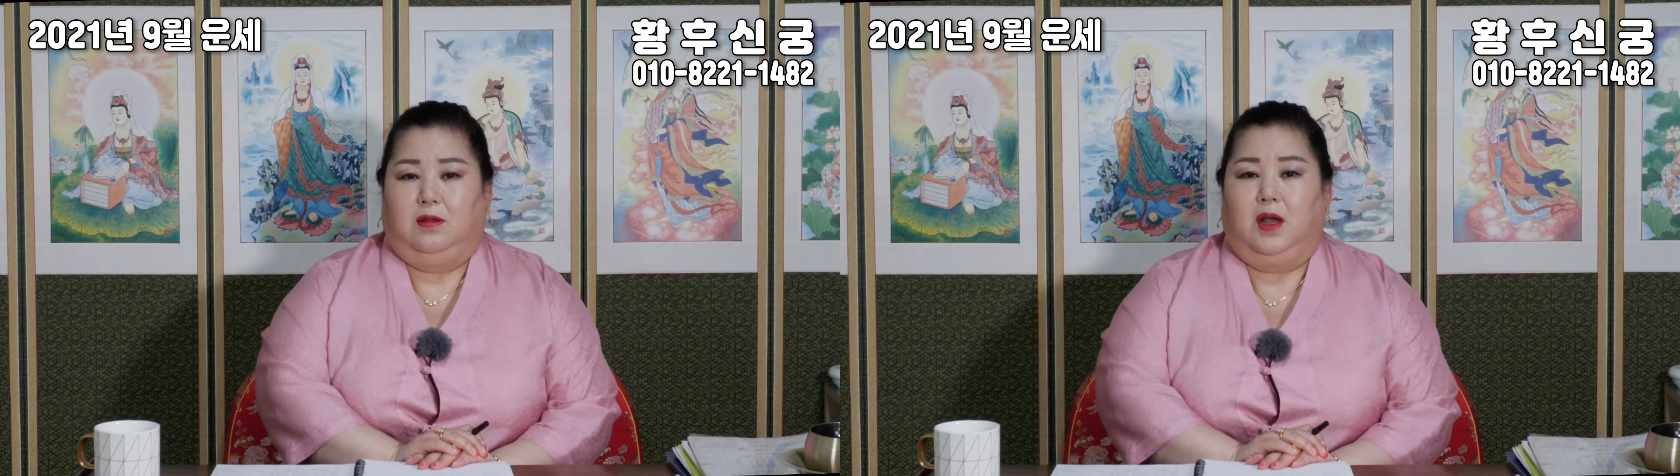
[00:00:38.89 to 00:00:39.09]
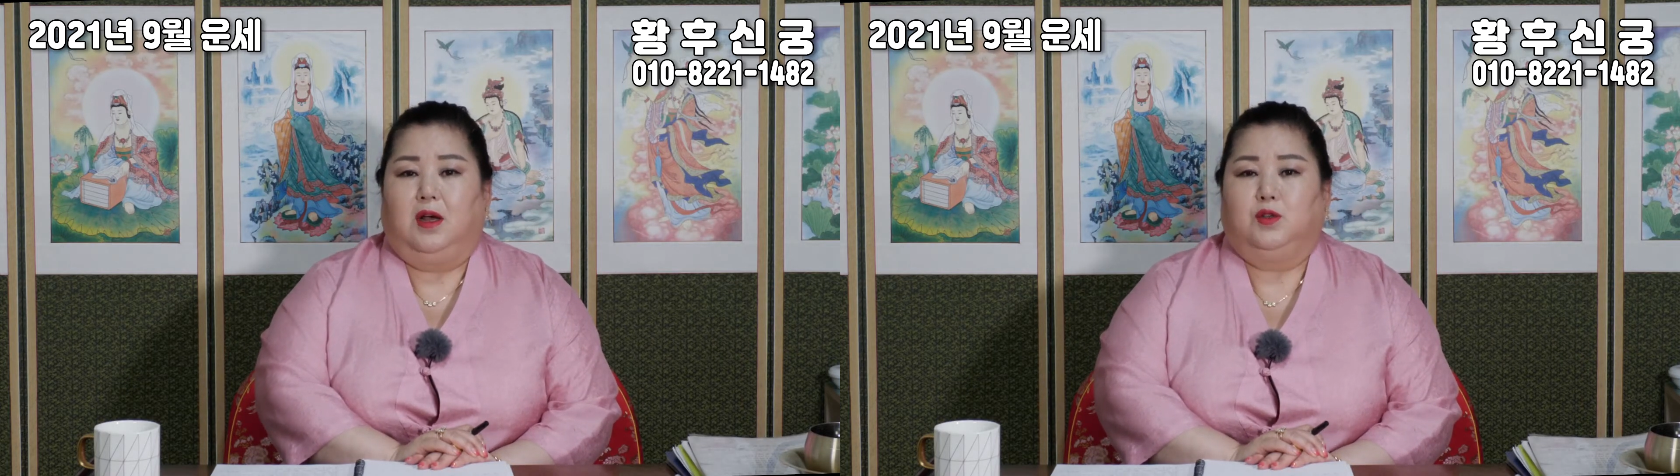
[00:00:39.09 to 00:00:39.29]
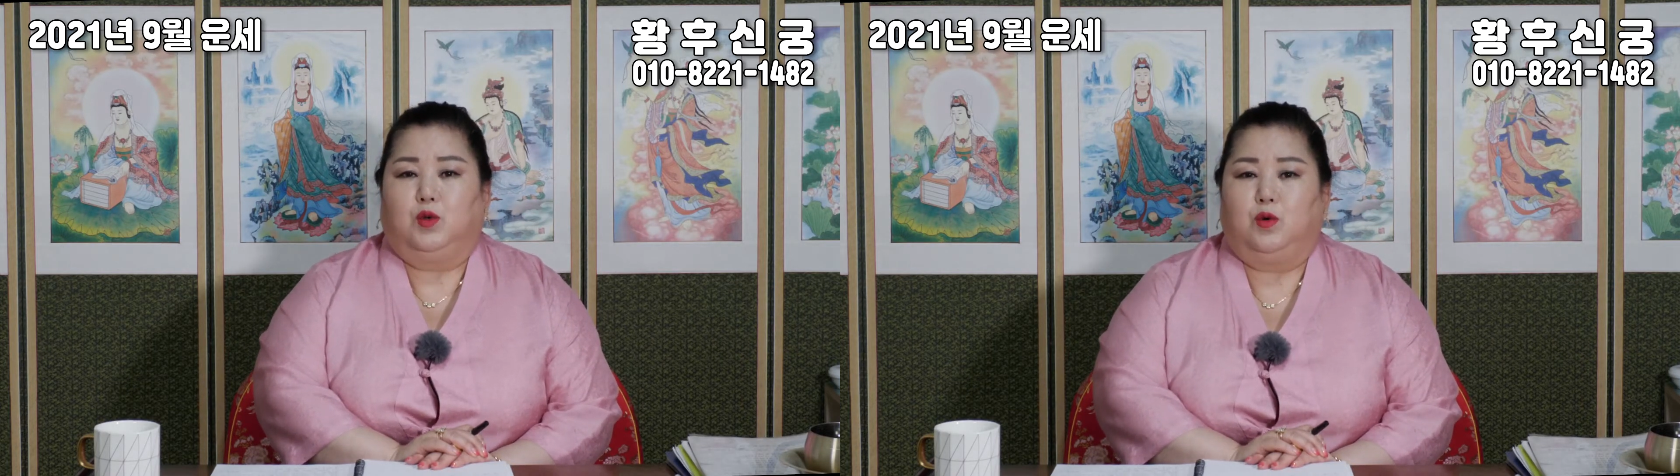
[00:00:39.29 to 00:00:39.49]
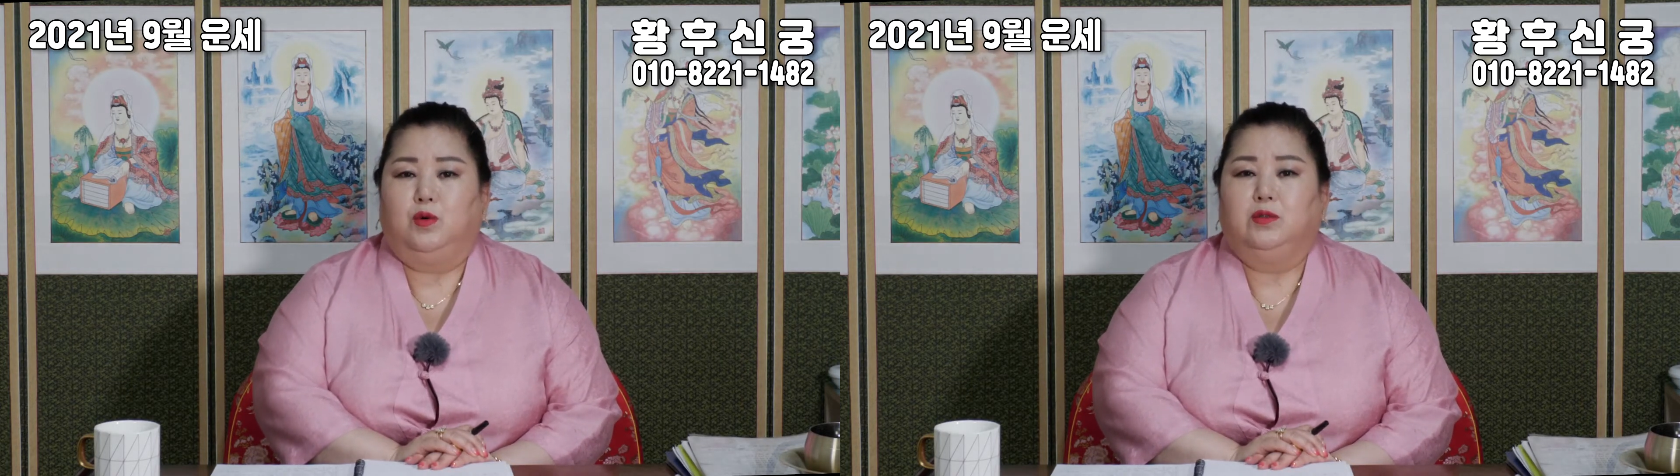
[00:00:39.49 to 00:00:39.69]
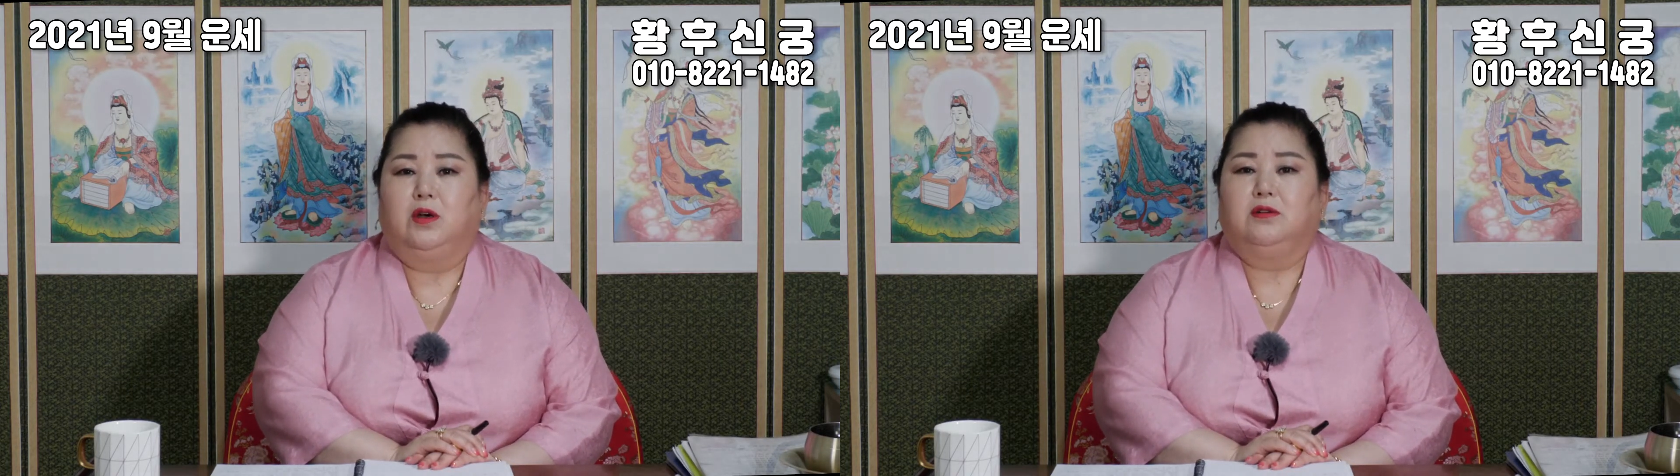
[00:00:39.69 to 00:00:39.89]
내가
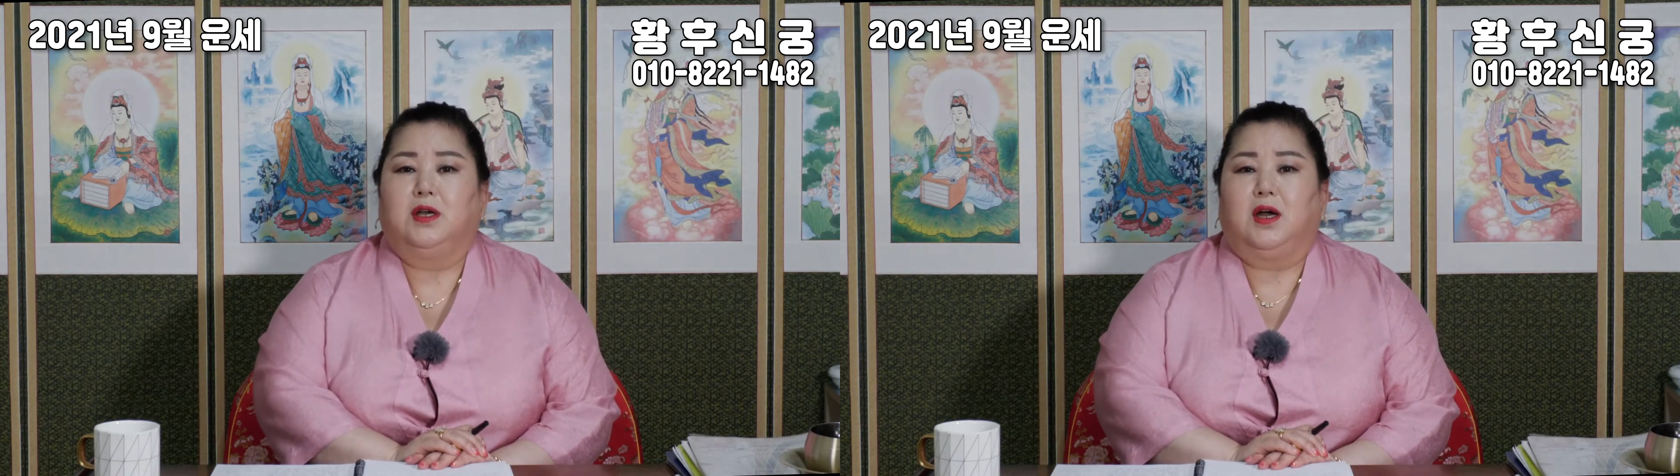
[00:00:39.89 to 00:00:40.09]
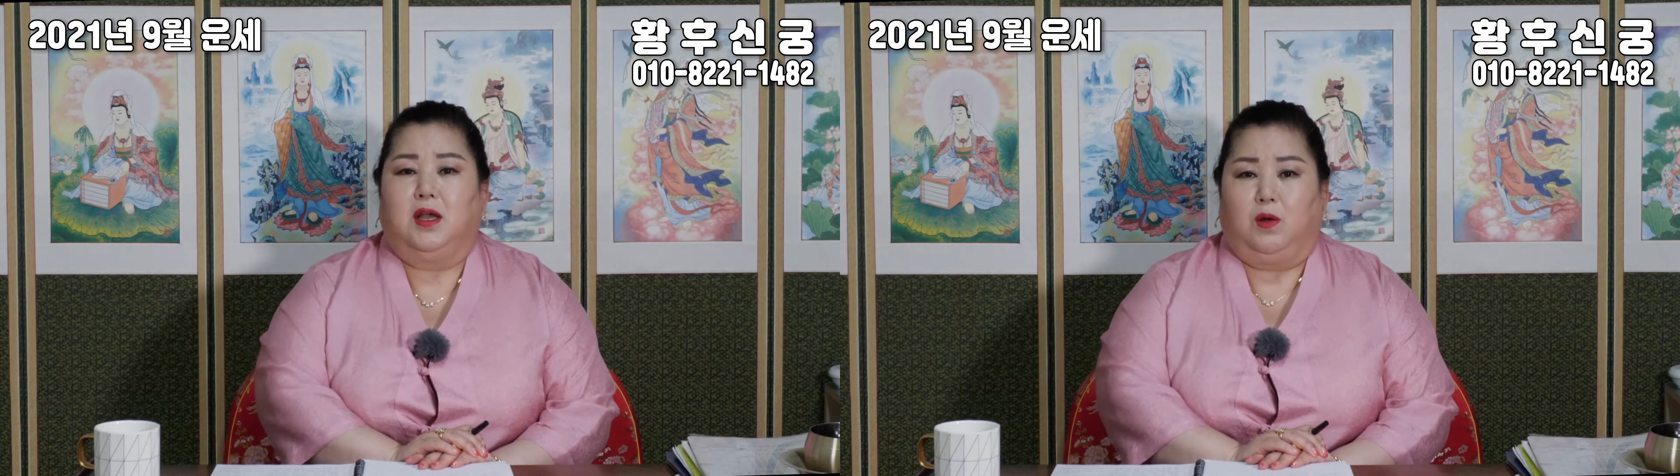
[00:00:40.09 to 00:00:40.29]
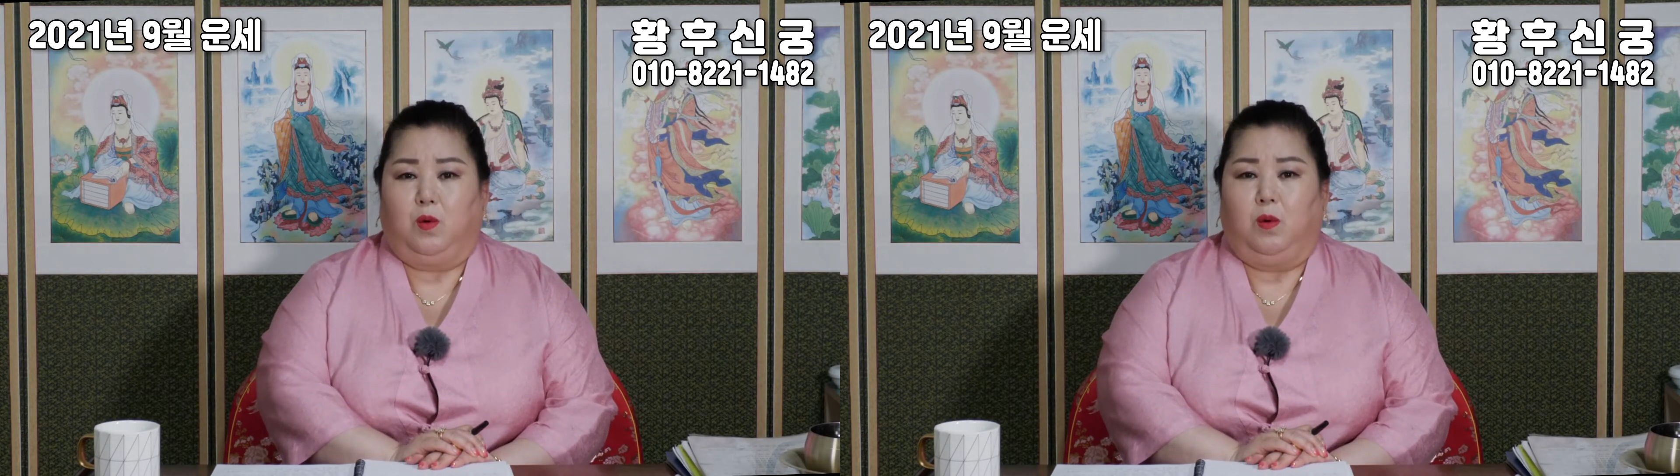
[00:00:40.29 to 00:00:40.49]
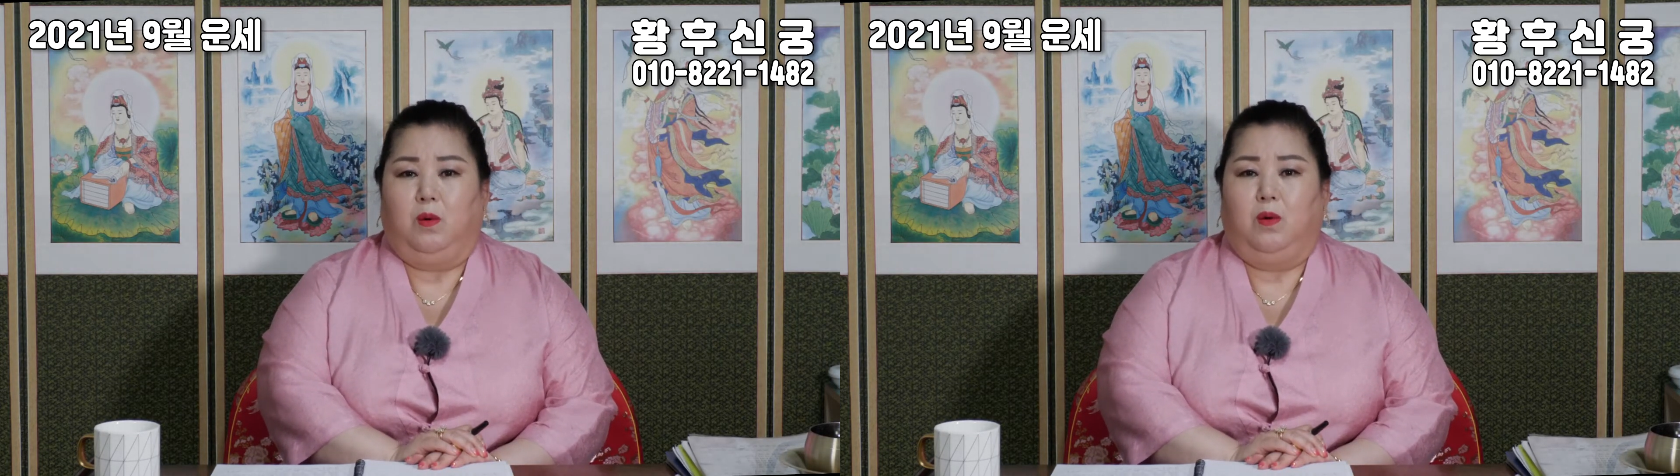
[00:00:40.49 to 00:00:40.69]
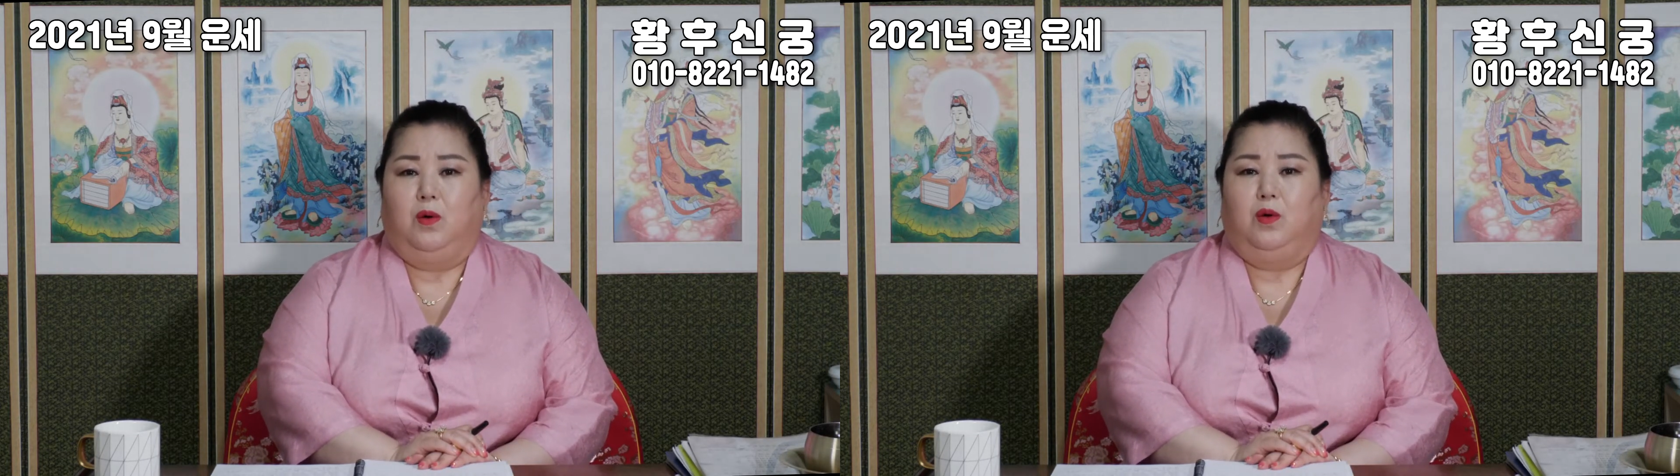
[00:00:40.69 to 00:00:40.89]
좋은 성사가
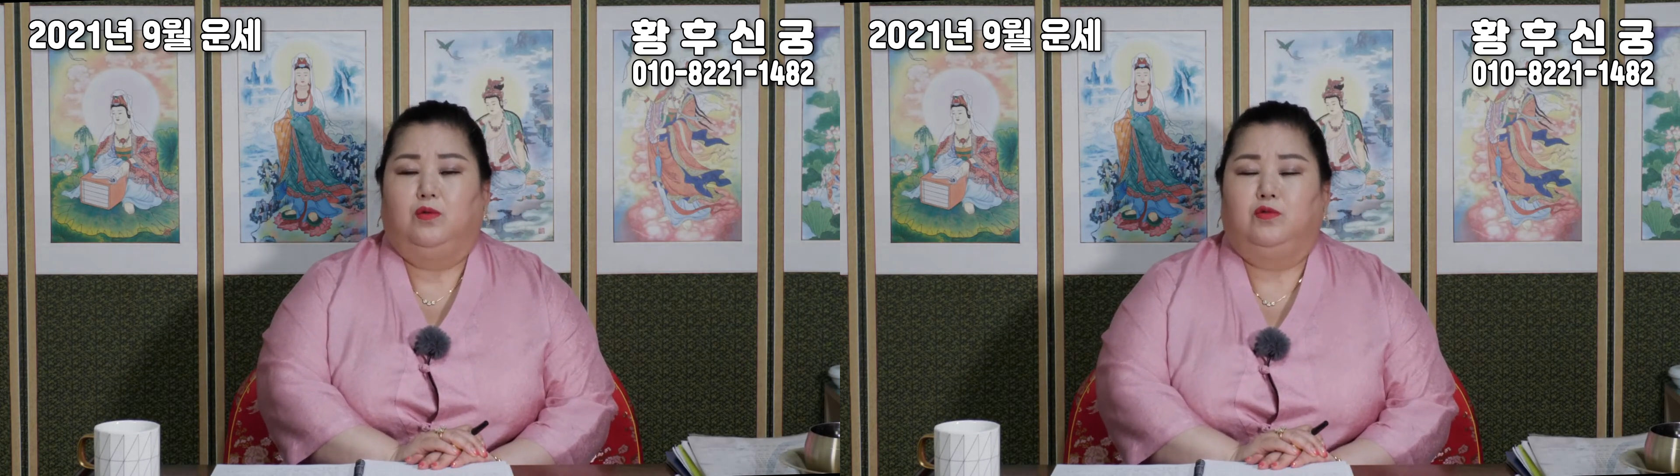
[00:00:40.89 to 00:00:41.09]
있고